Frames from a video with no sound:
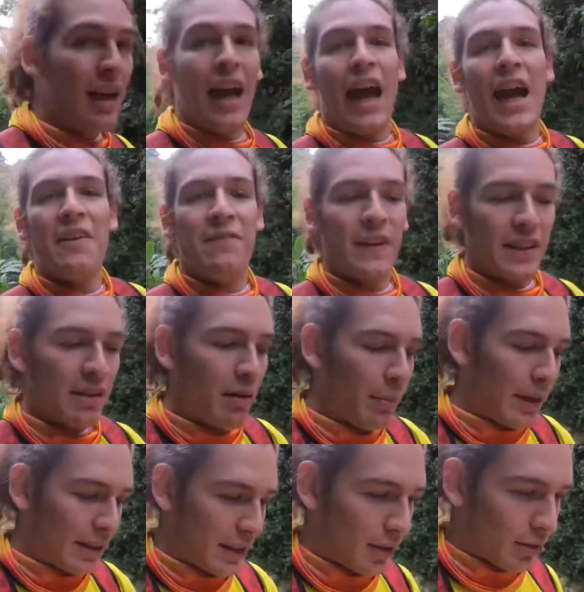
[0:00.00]

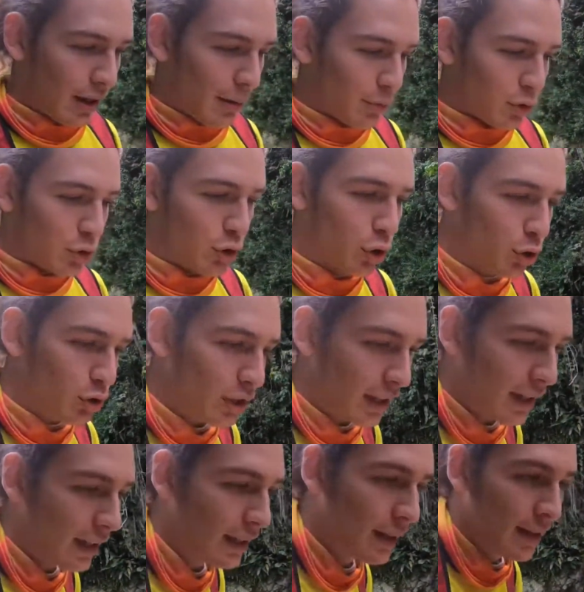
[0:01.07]
Efectivamente logramos
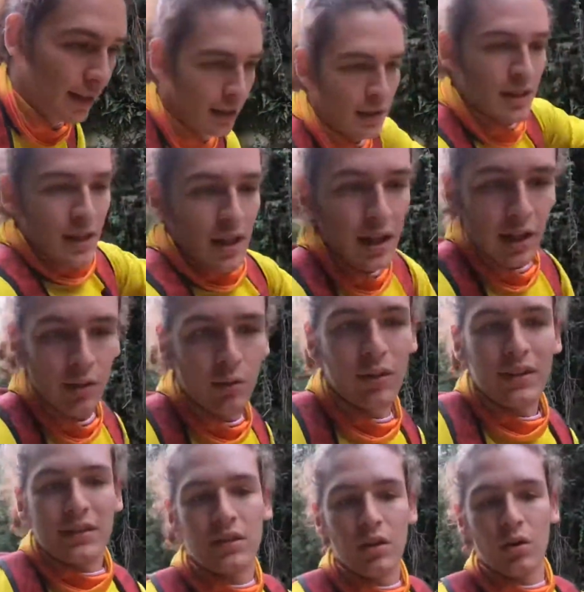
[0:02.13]
cruzar
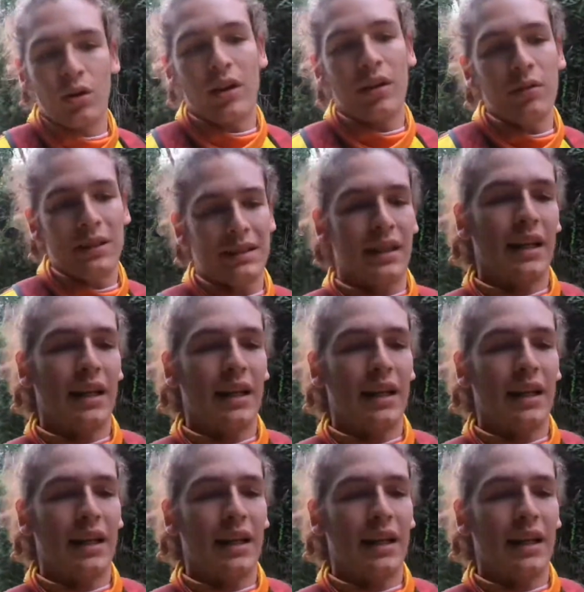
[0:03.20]
nuestro, nuestra